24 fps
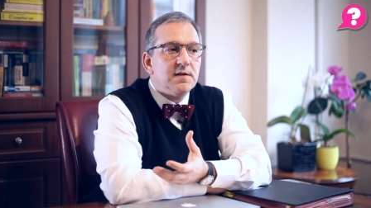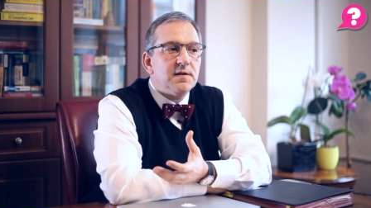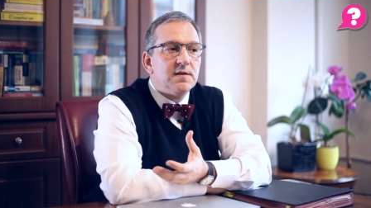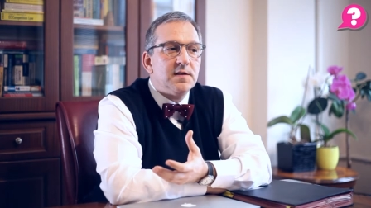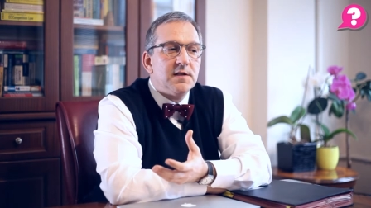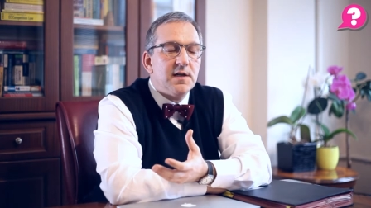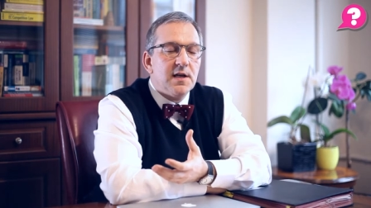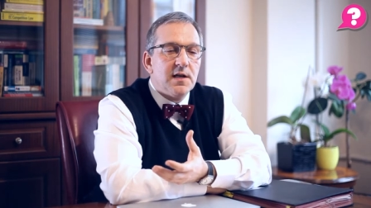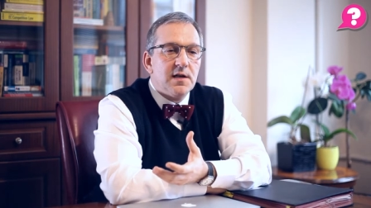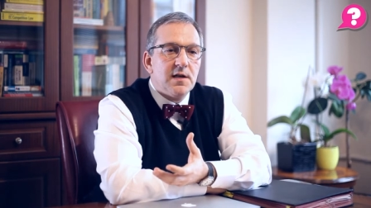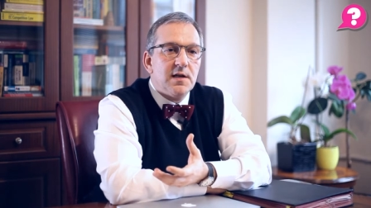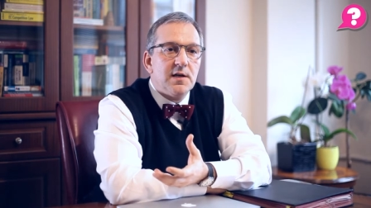
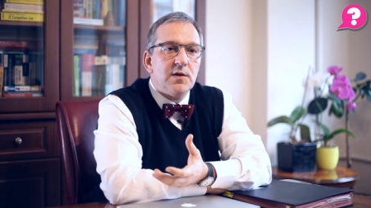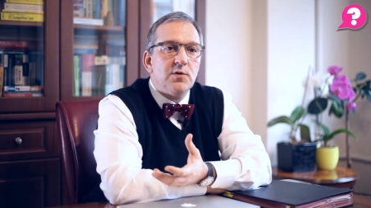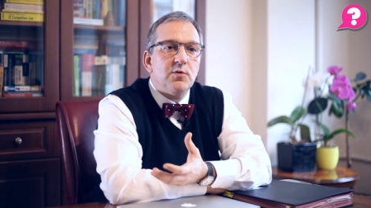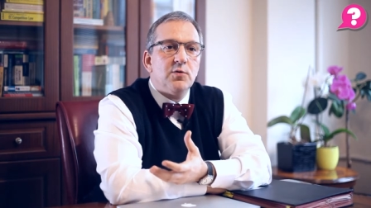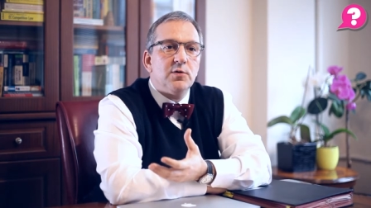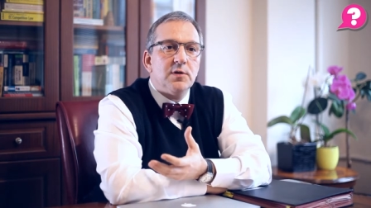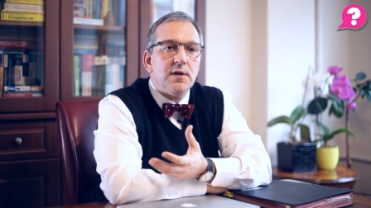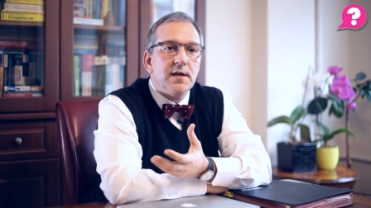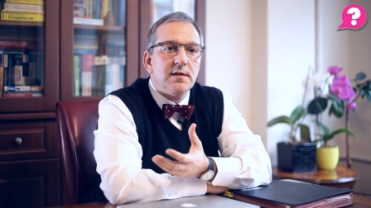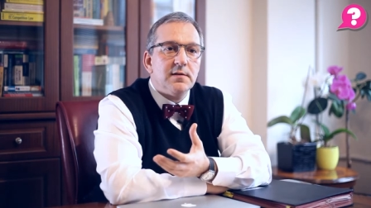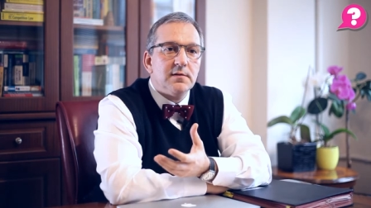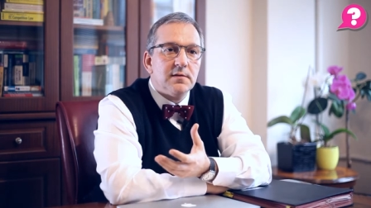gereği
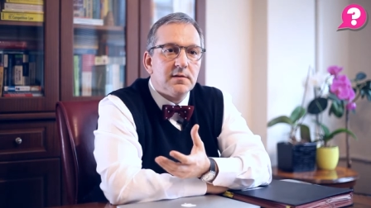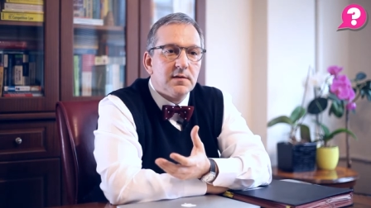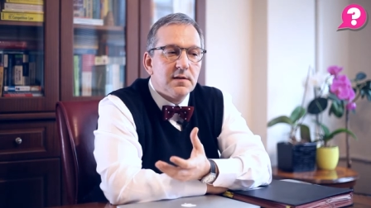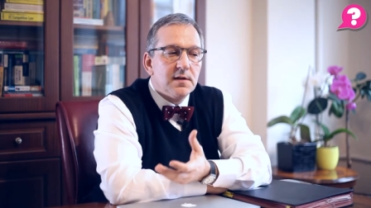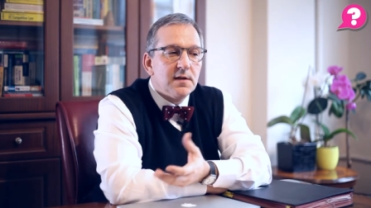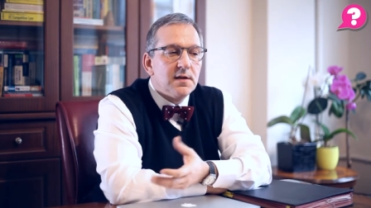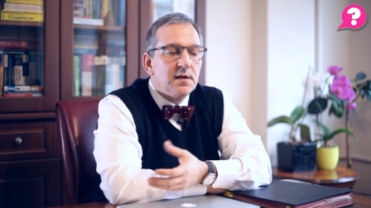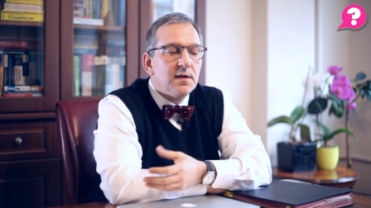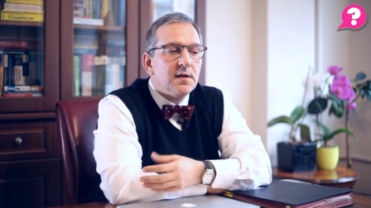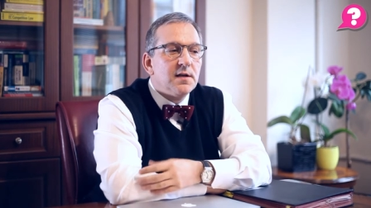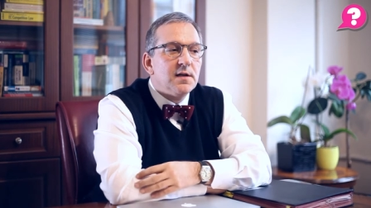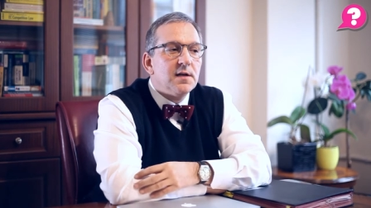olan
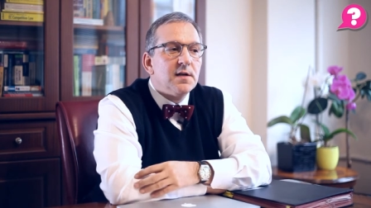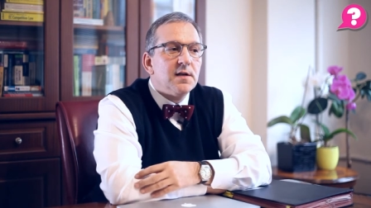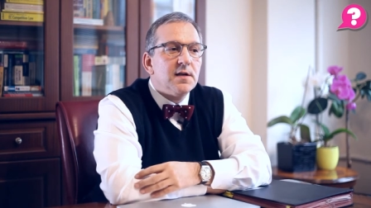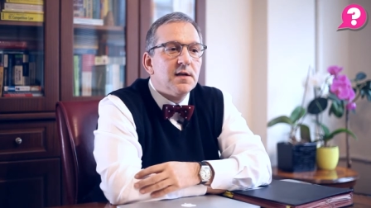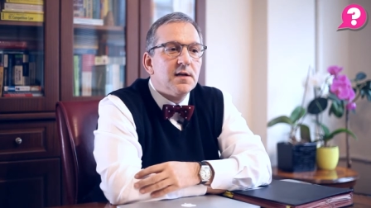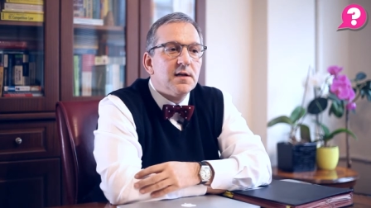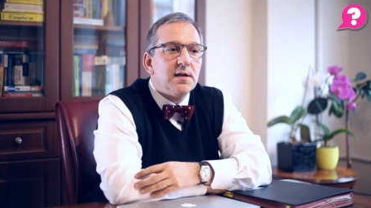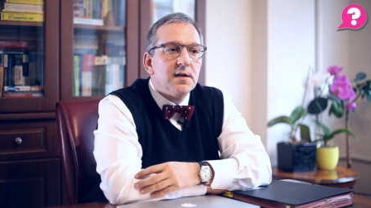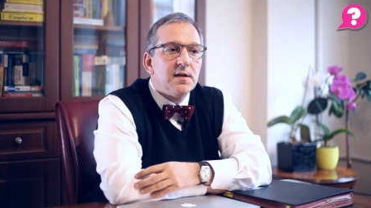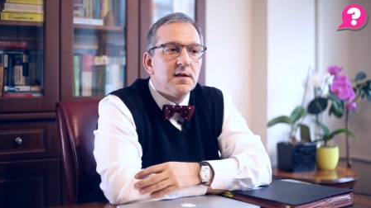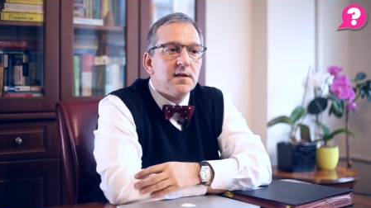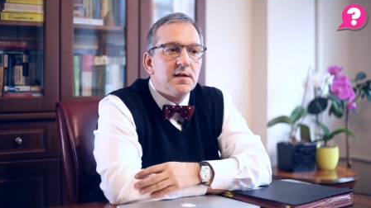
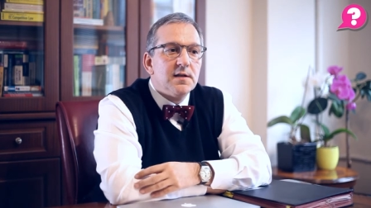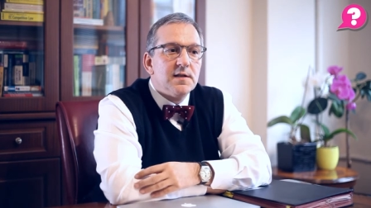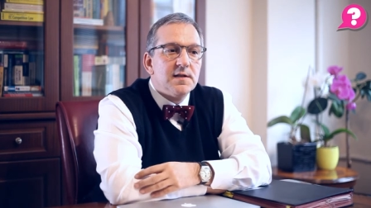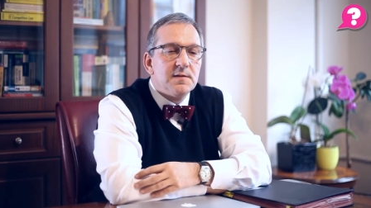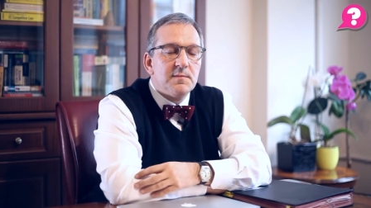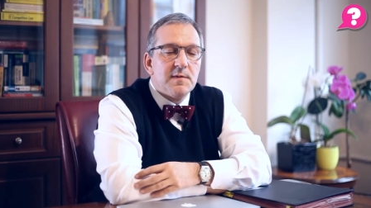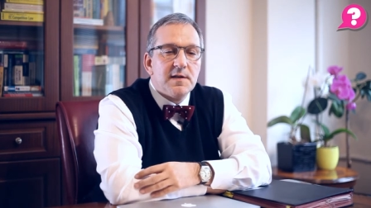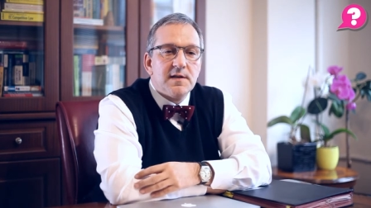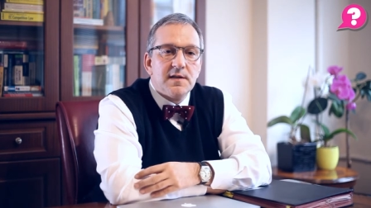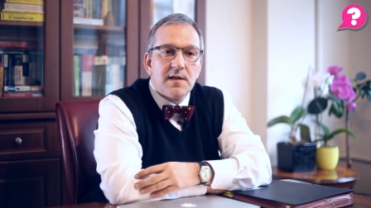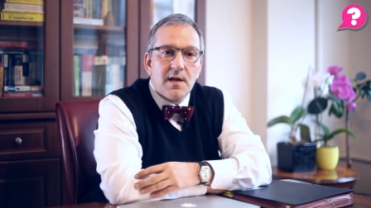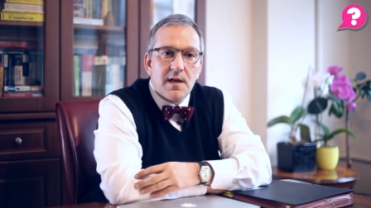e,
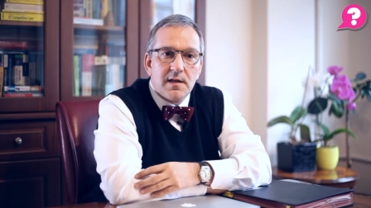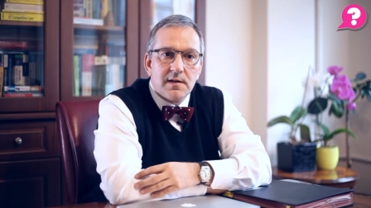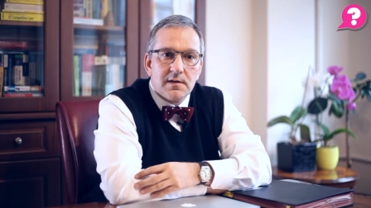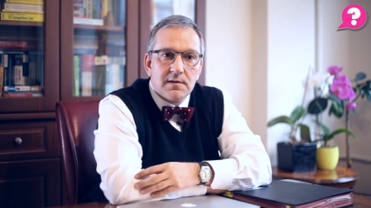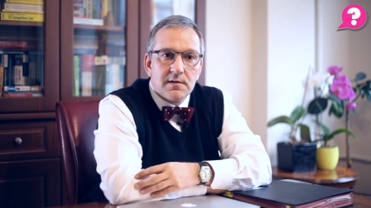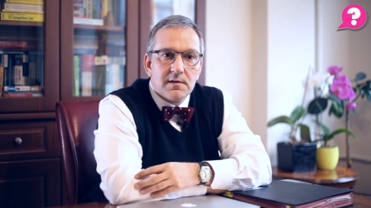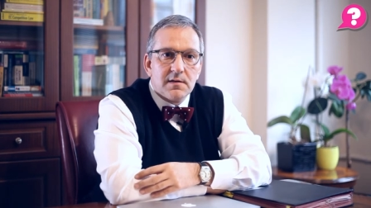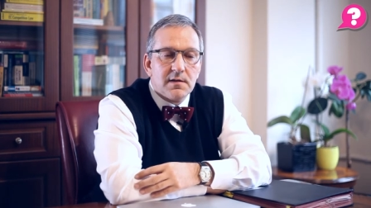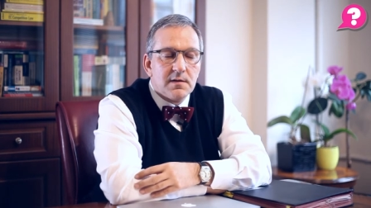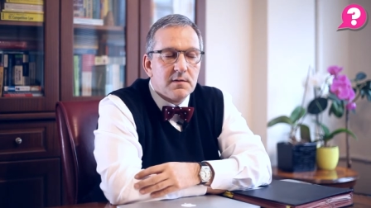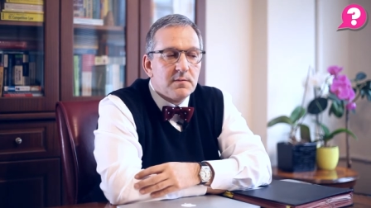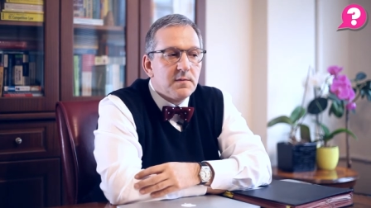hizmetten
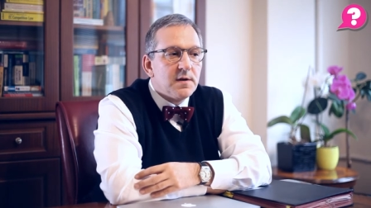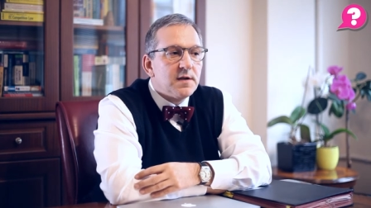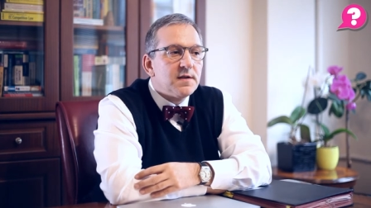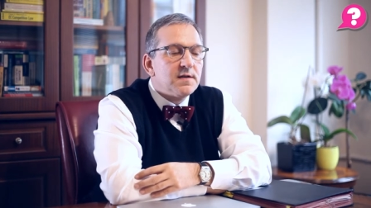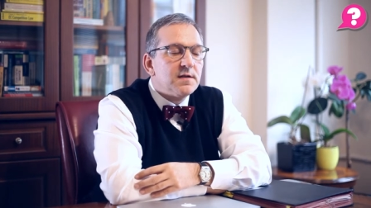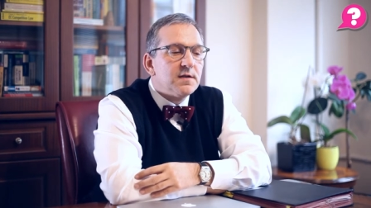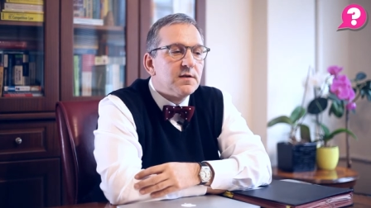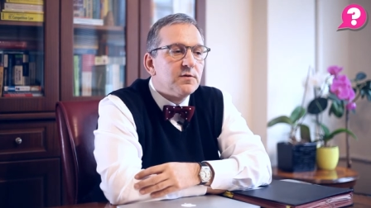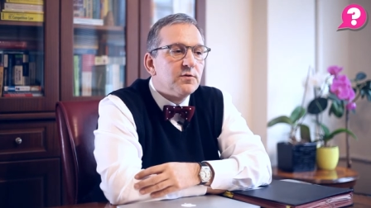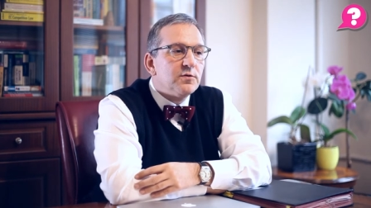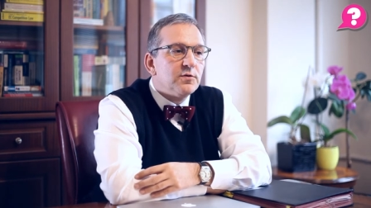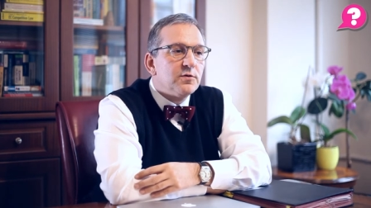
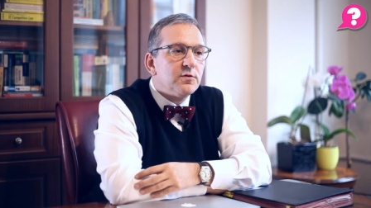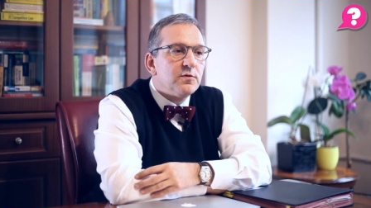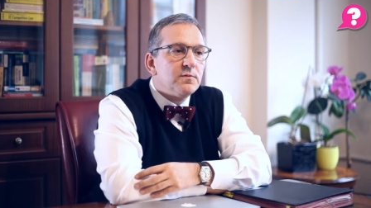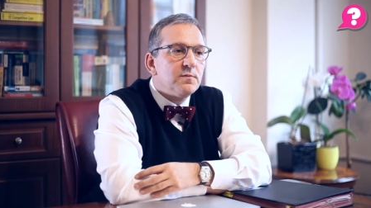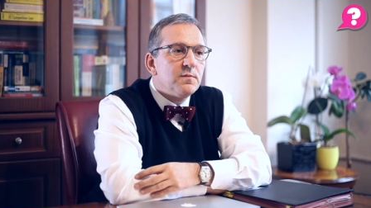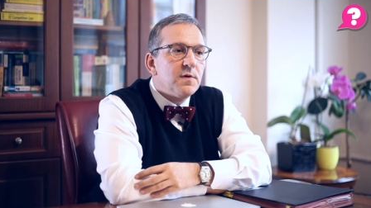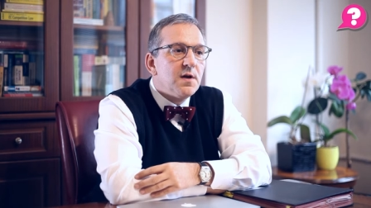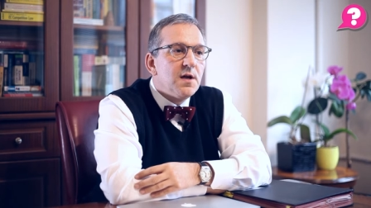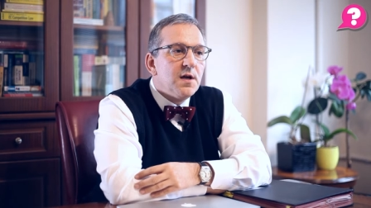bahsediyorum.